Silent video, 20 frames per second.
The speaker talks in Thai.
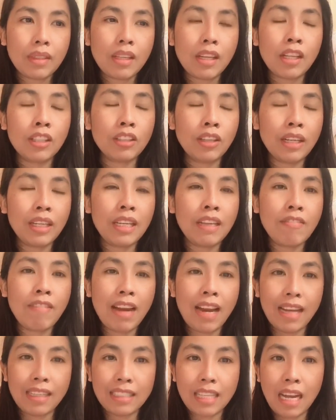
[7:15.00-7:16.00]
ตอนนี้เว
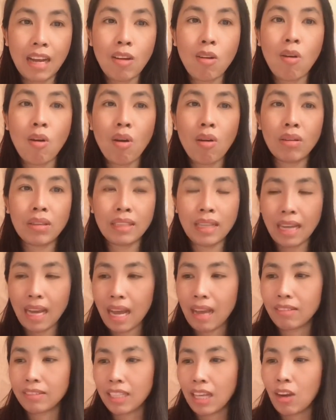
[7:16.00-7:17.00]
ลาสั่งของนะ
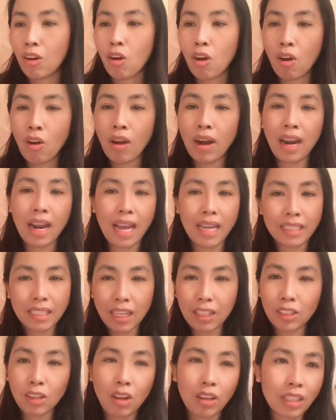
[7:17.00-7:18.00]
คะ สั่งของออนไลน์
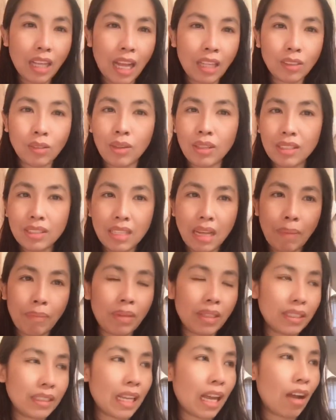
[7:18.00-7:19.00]
สั่งของทางโทรศัพท์
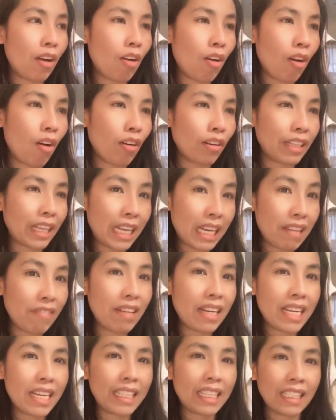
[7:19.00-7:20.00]
หรือสั่งของ
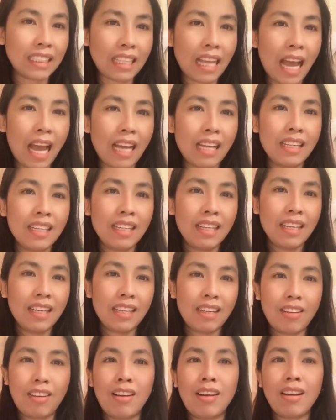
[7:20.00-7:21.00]
Delivery ต่า
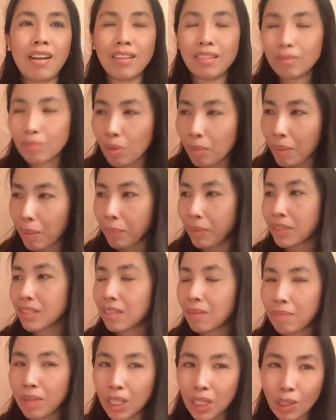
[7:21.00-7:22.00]
งๆ ก็พวกม่นก็
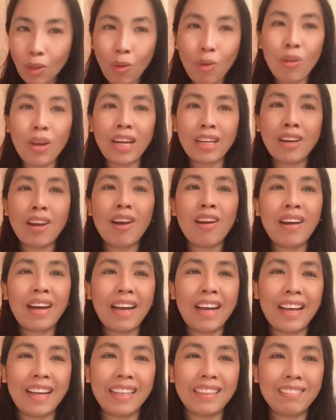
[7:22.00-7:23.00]
จะมีโต๊ะข้างนอก
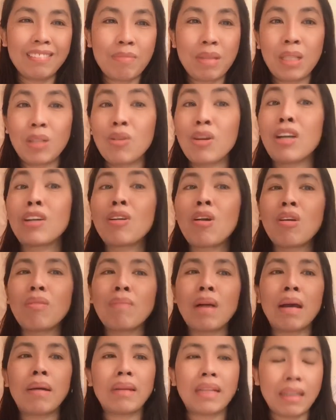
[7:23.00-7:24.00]
ค่ะ มีโต๊ะข้างนอก
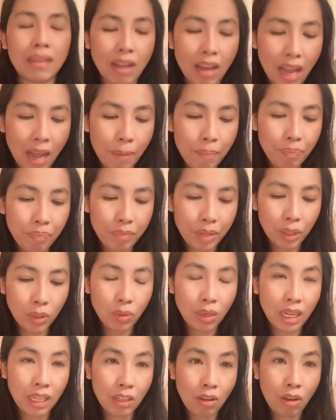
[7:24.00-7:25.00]
บ้านนะคะ มี
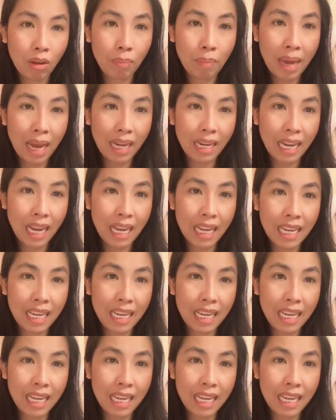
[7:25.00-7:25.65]
โต๊ะข้างนอกบ้านให้